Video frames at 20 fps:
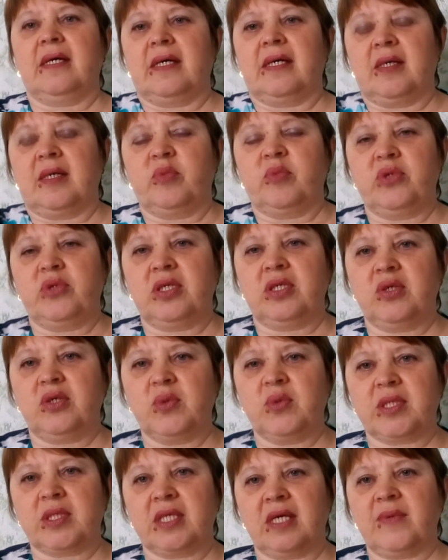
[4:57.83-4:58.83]
Э,
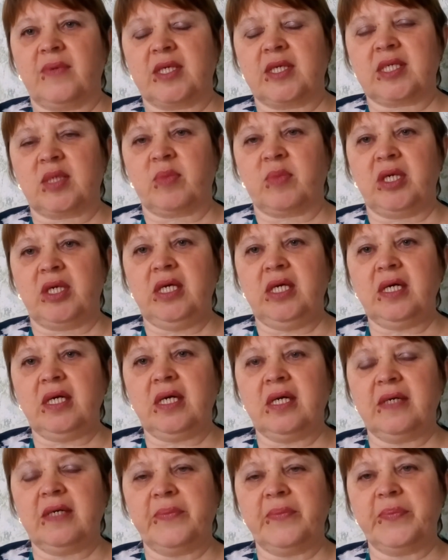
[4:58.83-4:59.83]
будете узнавать о
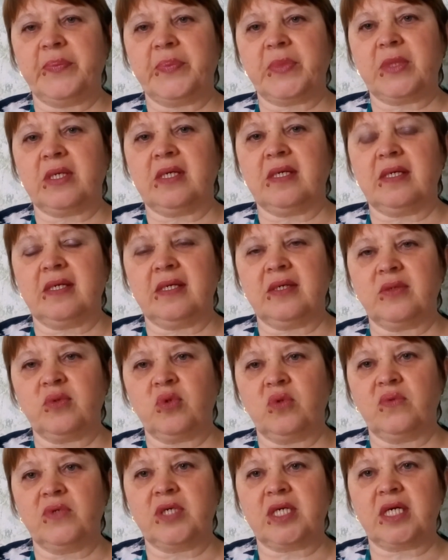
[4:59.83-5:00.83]
моих э,
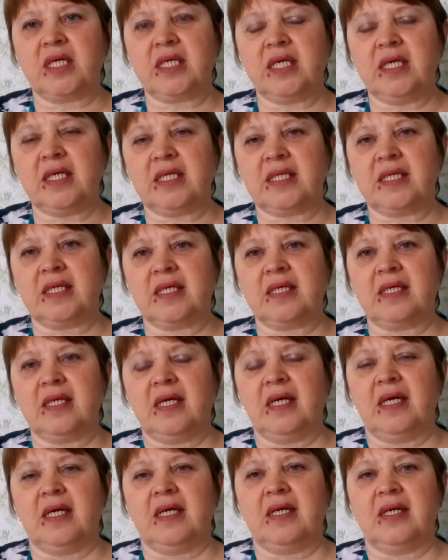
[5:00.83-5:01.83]
новых каких-то
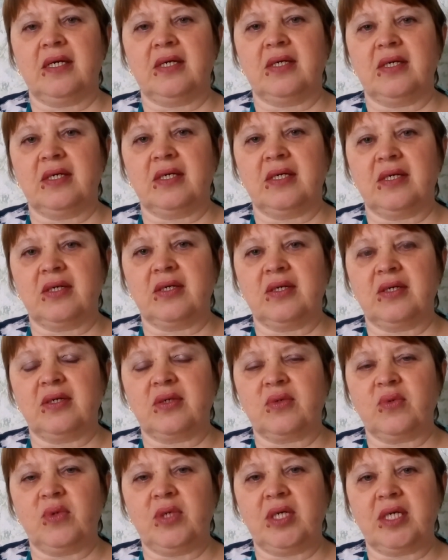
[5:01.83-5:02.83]

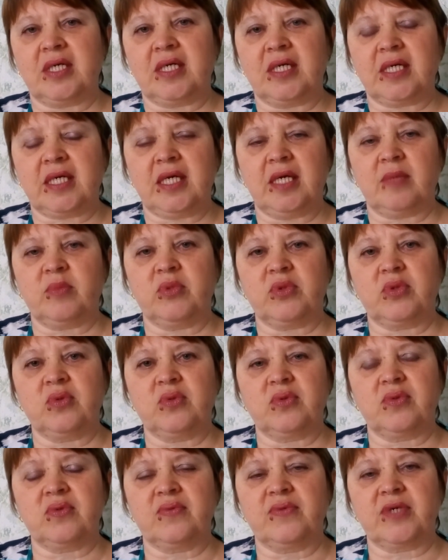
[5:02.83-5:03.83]
э, роликах я
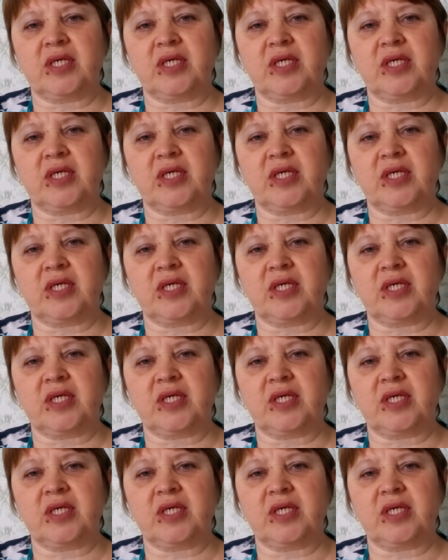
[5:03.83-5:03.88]
буду